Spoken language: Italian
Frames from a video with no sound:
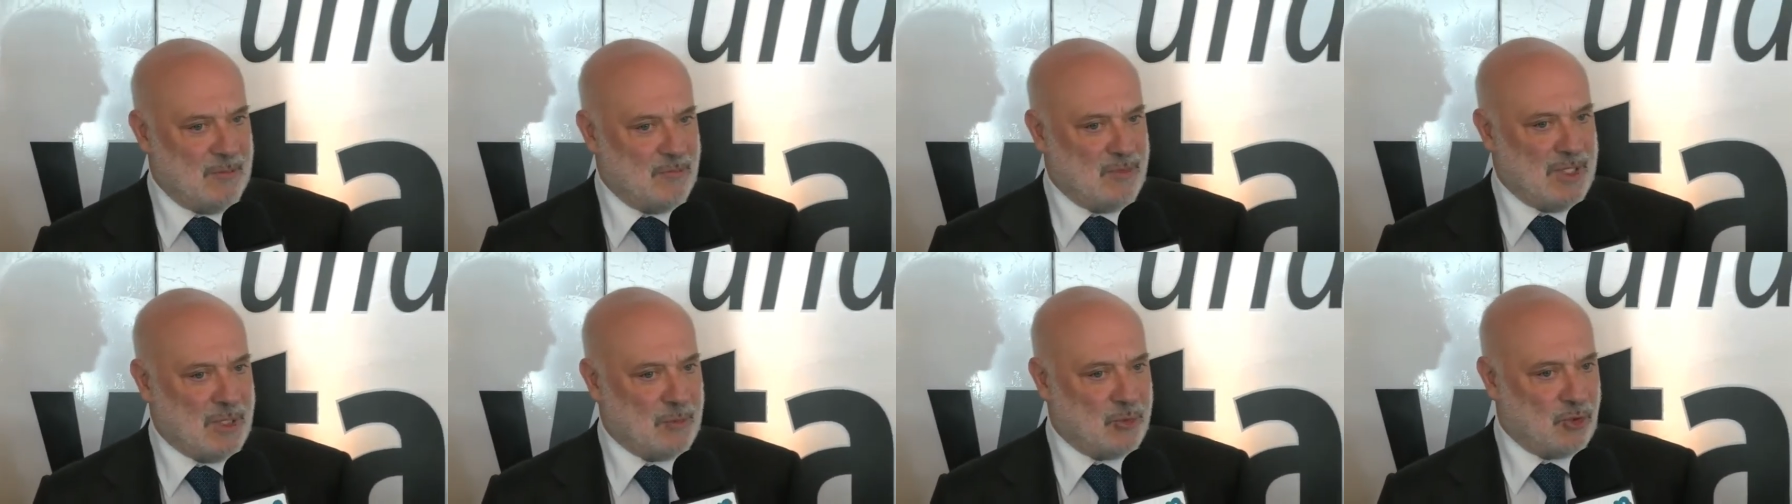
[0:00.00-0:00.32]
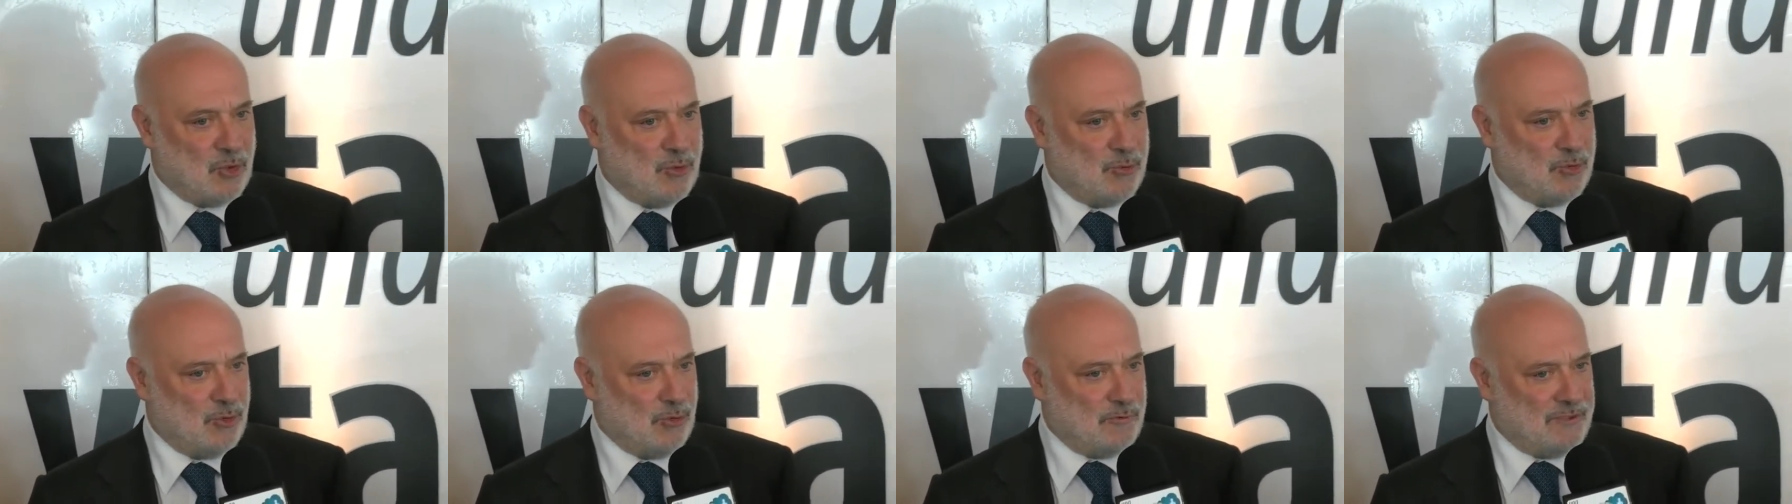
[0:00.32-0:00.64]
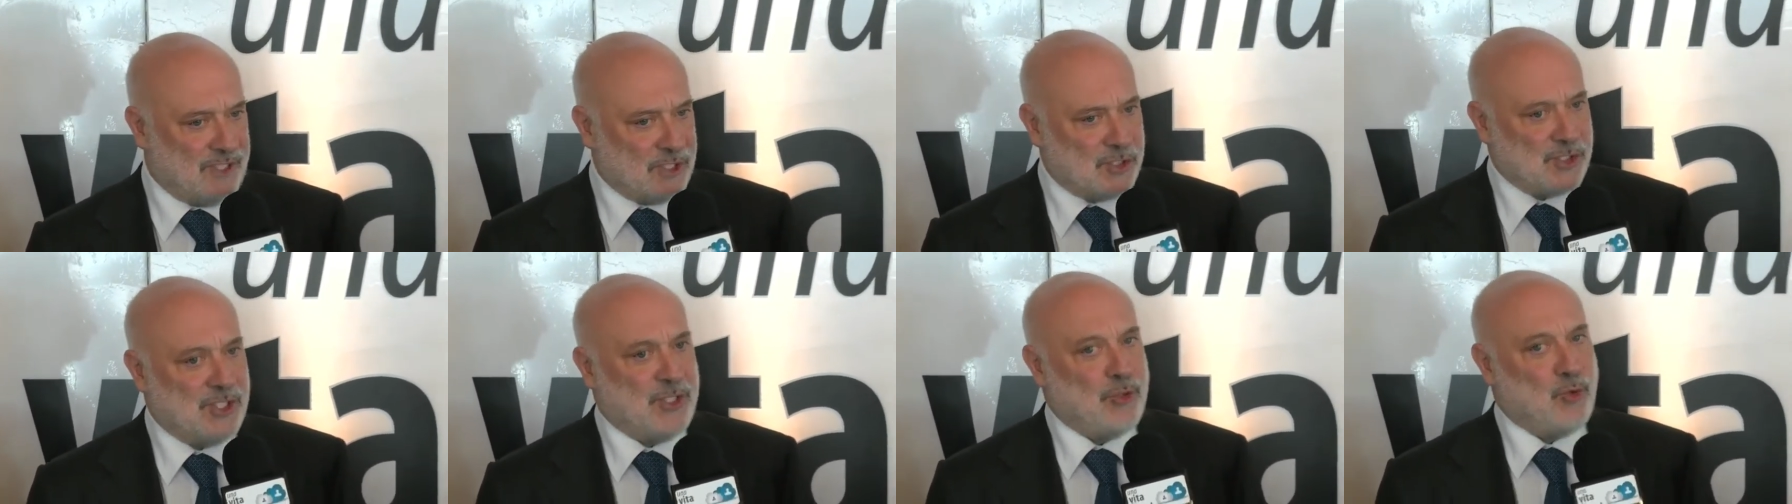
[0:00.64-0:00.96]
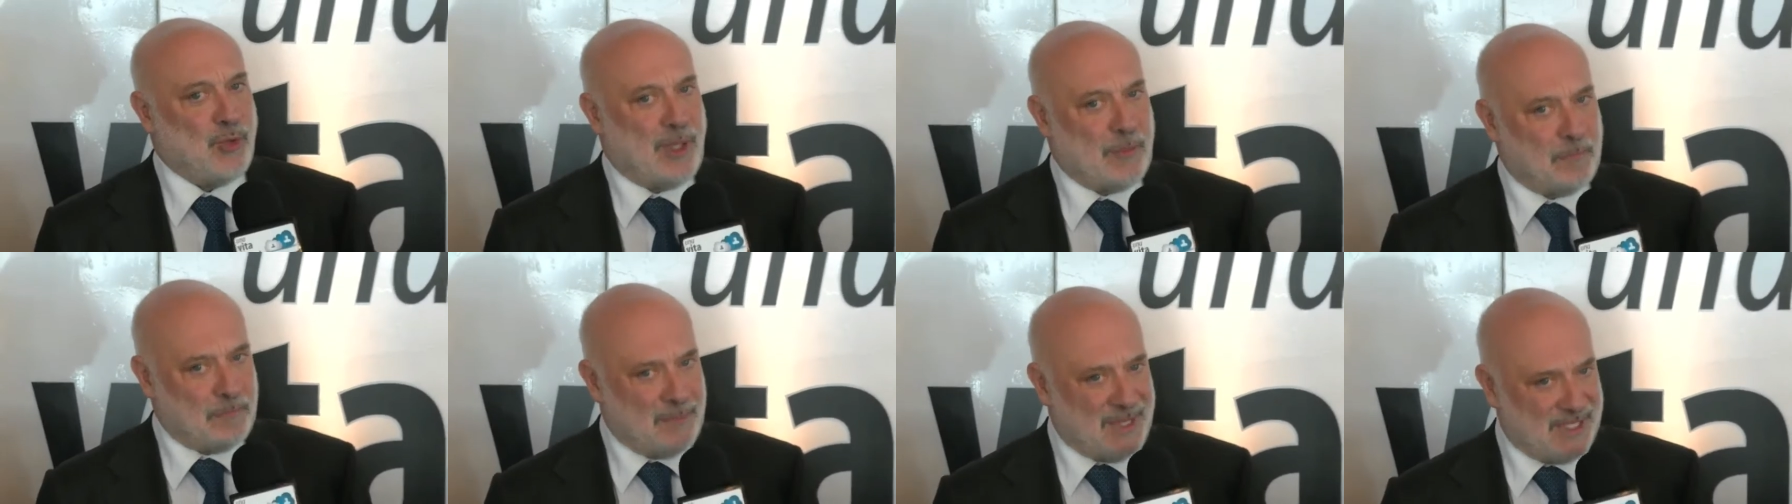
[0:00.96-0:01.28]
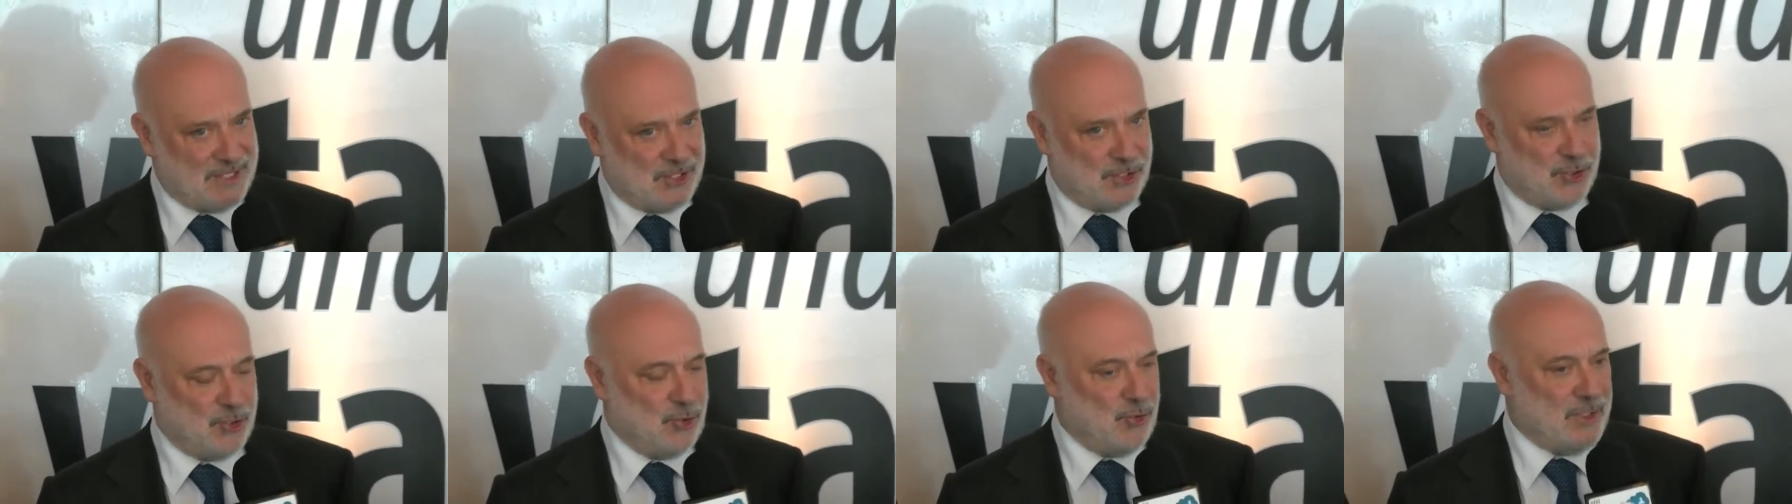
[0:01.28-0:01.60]
ma proprio facendo
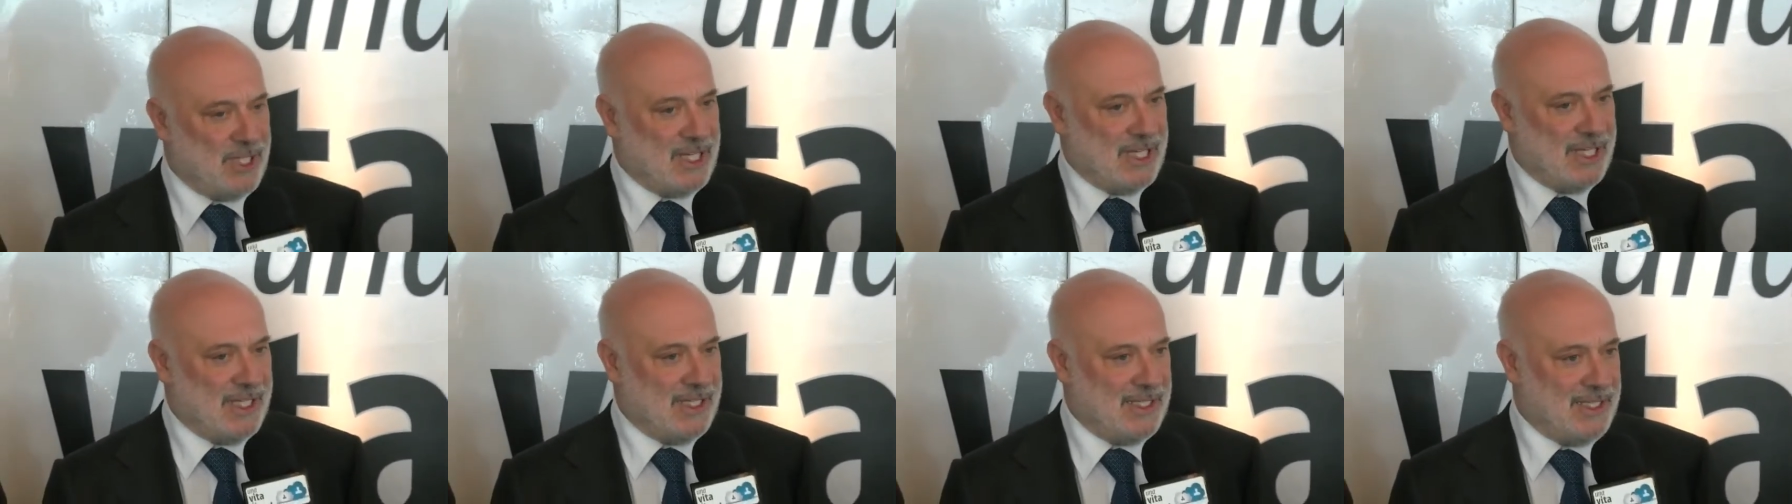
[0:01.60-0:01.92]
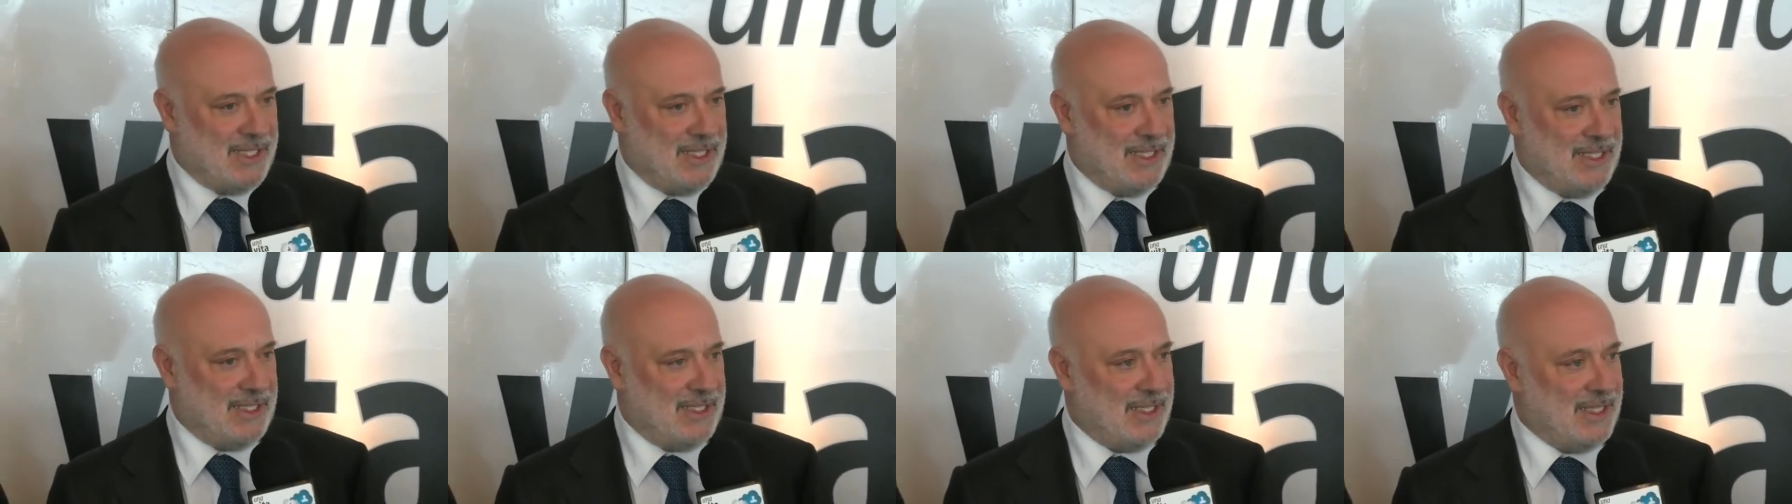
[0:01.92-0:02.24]
appassionare